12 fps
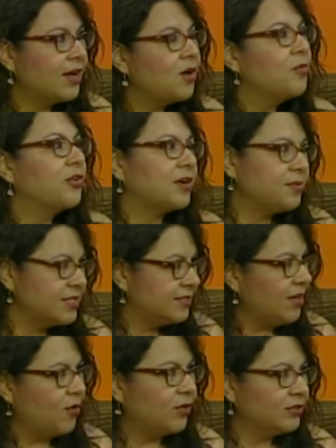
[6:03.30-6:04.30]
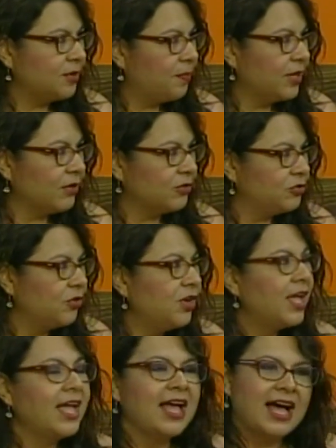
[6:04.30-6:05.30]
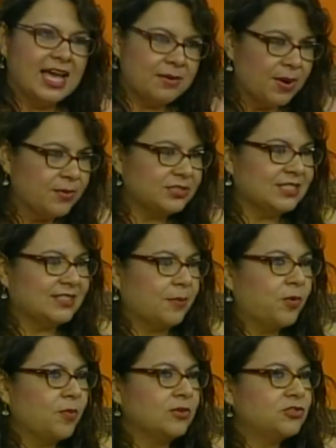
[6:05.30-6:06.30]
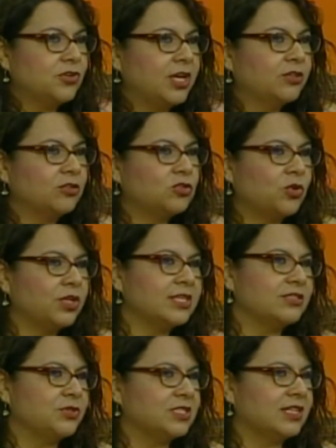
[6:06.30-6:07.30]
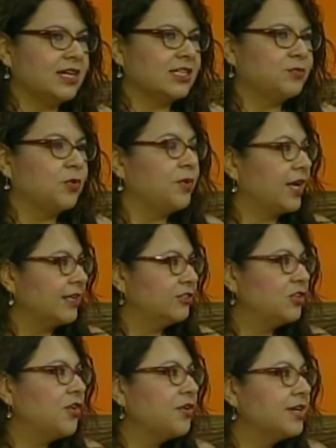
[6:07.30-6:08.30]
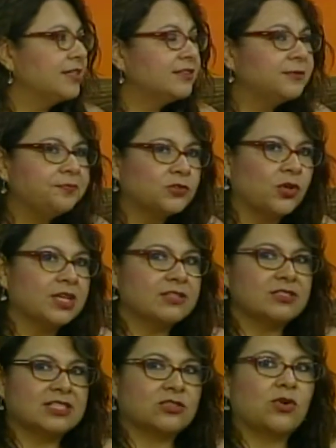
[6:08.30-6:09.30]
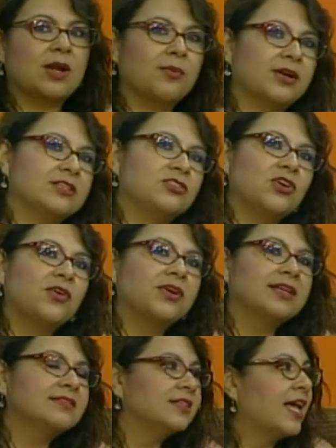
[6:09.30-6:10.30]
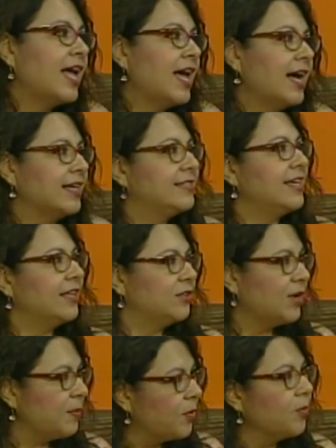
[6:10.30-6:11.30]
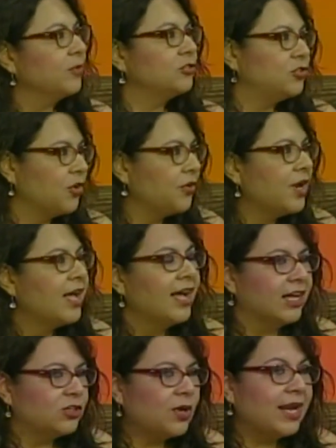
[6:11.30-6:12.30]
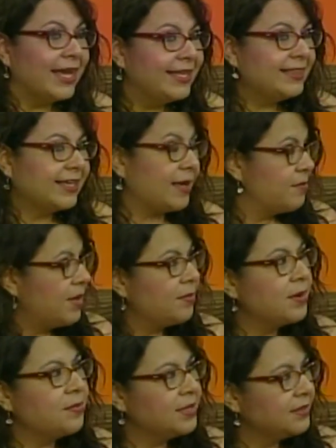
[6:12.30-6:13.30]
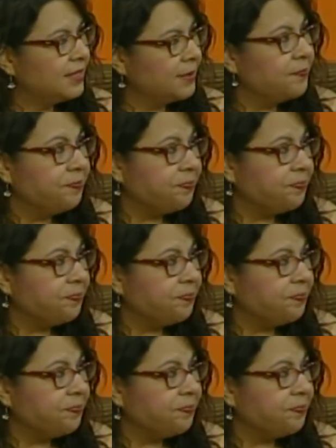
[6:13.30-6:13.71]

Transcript: como revista Ojos de Perro Azul. Ahí vamos a estar promocionando todas nuestras publicaciones, todas nuestras colaboraciones, haciéndole promoción a toda la gente que amablemente